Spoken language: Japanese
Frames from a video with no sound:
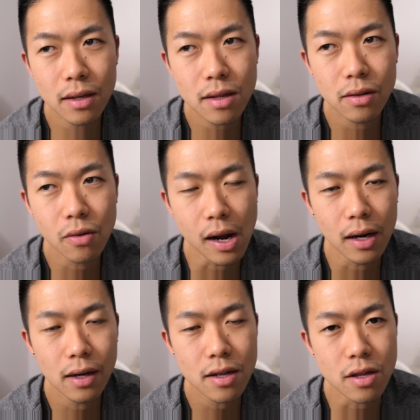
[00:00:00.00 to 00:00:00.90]
カ人とか
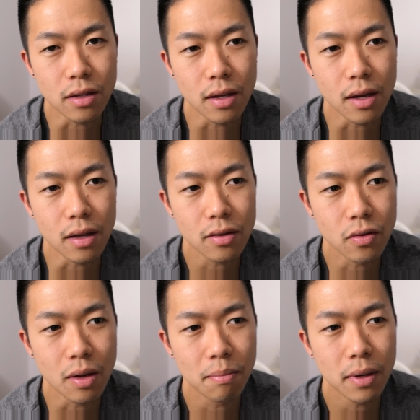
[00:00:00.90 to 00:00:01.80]
カナダ人でそ
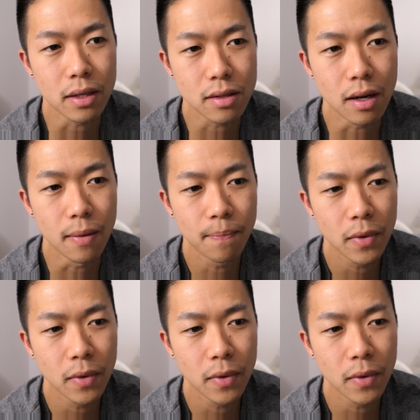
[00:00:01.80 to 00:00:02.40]
のやっぱりさ